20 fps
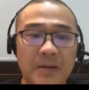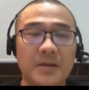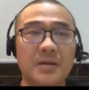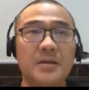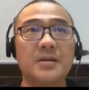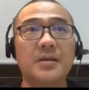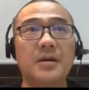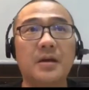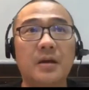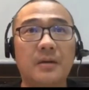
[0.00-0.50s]

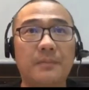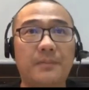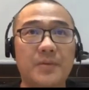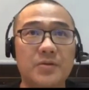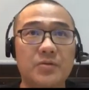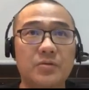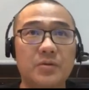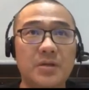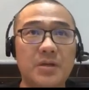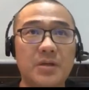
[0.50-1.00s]
呃，比如
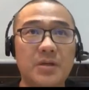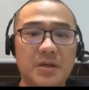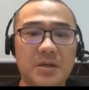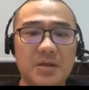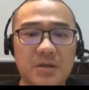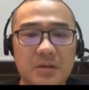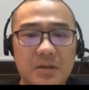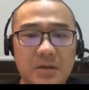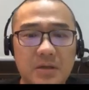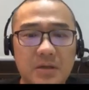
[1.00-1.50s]
说一个
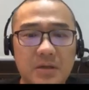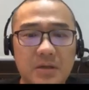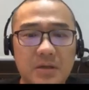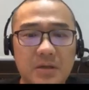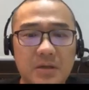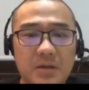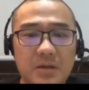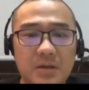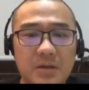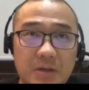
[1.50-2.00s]
一个
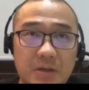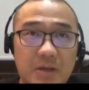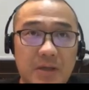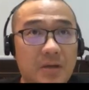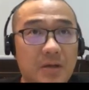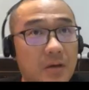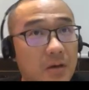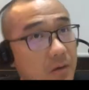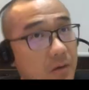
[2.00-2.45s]
数据给到